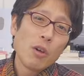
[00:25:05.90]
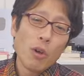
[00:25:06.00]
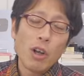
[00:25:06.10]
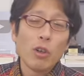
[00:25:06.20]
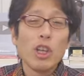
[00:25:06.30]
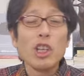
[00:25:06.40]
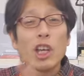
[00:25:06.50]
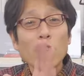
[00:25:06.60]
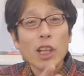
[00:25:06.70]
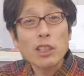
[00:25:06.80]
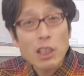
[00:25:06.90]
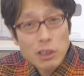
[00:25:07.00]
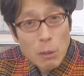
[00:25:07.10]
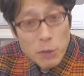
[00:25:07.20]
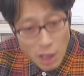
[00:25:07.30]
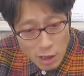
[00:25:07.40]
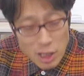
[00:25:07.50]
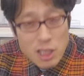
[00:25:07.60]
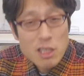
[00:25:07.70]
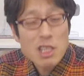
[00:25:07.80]
ほらほら、池田大作さんみたい
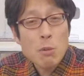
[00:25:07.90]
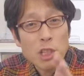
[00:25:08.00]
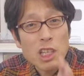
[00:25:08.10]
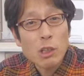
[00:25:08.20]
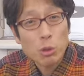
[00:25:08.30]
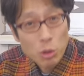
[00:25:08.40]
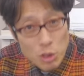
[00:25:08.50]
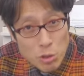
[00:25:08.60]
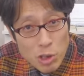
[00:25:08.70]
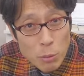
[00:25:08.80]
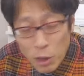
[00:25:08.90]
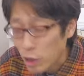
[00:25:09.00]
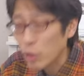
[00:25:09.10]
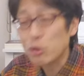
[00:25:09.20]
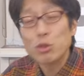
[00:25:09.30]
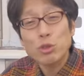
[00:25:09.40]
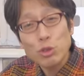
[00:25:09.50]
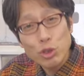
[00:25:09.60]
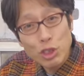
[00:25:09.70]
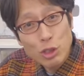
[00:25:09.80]
に死んでも生きたことにしといてもらって、
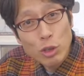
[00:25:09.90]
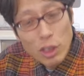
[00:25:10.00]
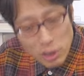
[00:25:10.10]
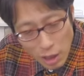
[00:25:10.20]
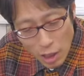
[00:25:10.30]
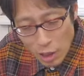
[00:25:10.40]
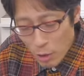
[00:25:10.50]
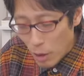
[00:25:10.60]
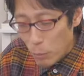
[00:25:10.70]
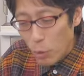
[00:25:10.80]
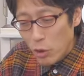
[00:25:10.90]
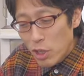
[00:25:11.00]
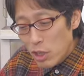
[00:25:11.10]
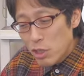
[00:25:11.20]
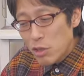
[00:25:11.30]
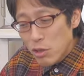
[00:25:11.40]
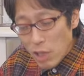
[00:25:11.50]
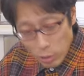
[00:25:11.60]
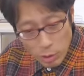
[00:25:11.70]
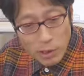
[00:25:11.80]
ずーっとですね、もう
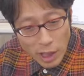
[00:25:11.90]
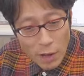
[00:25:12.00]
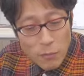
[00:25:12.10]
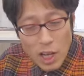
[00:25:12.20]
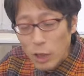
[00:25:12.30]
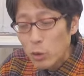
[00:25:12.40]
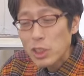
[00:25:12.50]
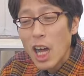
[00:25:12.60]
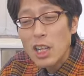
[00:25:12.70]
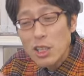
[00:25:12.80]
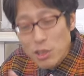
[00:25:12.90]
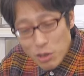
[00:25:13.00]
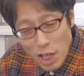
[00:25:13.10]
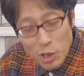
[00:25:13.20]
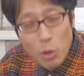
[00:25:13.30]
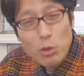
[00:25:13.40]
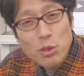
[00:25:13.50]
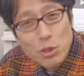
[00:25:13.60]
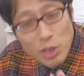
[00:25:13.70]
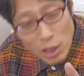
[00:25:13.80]
10年と言わない、あと30年、
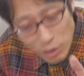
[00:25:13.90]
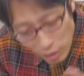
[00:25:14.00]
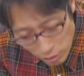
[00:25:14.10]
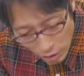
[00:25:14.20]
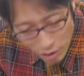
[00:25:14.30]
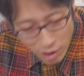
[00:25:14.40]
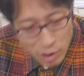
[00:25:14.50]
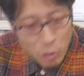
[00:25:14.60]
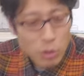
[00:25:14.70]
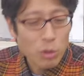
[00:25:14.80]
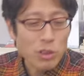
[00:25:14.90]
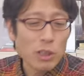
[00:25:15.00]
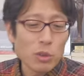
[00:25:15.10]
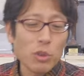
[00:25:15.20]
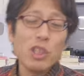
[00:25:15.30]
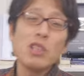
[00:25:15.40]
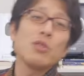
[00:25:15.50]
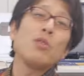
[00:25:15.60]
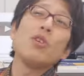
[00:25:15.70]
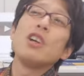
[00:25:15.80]
40年ぐらいですね、日本共産党の委
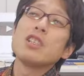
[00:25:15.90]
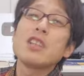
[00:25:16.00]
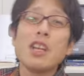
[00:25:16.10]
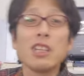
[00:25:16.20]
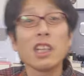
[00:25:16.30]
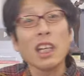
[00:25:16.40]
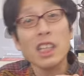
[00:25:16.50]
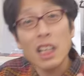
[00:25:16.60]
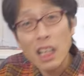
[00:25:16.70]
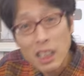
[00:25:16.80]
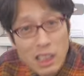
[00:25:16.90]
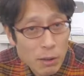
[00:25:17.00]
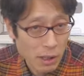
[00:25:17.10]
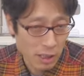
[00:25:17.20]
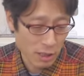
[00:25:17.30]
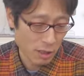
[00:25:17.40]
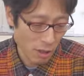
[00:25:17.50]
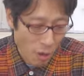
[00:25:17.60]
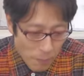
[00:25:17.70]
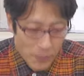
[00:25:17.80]
員長をしていただきたかったわけで
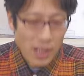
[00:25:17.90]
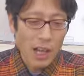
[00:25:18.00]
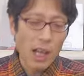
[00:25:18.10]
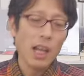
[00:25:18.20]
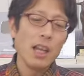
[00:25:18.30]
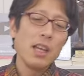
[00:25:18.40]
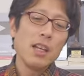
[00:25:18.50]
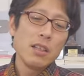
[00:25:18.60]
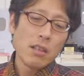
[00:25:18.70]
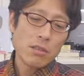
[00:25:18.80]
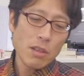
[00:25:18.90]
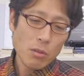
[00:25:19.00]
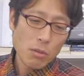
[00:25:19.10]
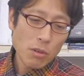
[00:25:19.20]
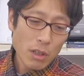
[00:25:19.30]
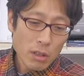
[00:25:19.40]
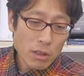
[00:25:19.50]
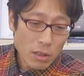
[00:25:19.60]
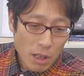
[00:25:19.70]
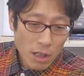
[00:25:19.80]
すよ。はい。ですから、ここへ来
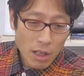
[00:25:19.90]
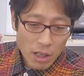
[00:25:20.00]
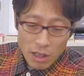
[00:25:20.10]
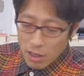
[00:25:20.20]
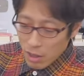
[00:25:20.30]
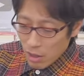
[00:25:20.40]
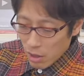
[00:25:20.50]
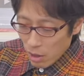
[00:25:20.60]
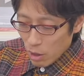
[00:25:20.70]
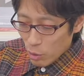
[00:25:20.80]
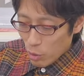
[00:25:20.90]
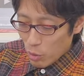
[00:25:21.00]
てね、田